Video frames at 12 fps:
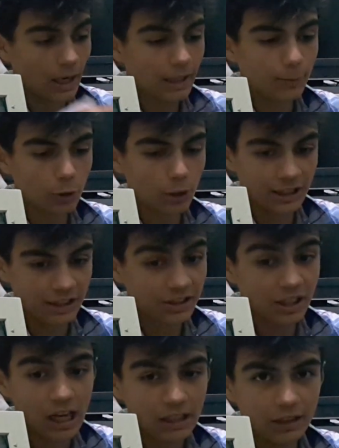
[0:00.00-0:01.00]
Hani böyle
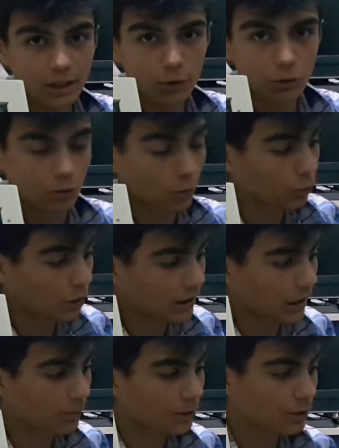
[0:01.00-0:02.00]
eski kartlar olur.
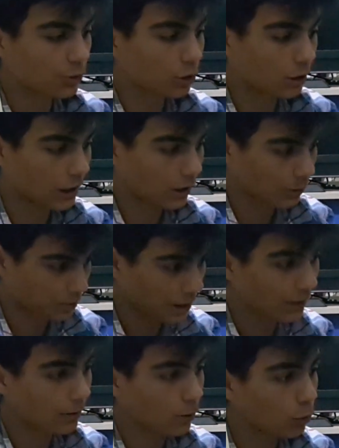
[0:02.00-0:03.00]
Onları takmış şurada
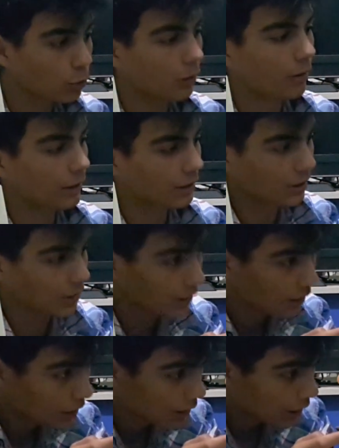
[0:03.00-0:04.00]
şey var. Onun da vardı
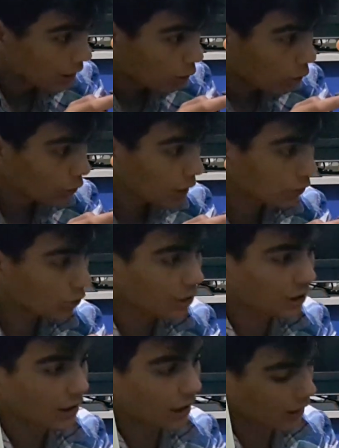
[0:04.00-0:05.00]
içinde. Ondan sonra
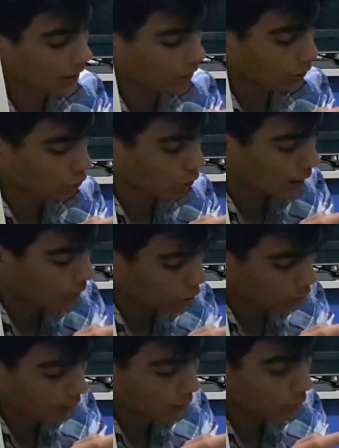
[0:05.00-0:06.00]
içinde arkadaşlar şu kablosu var.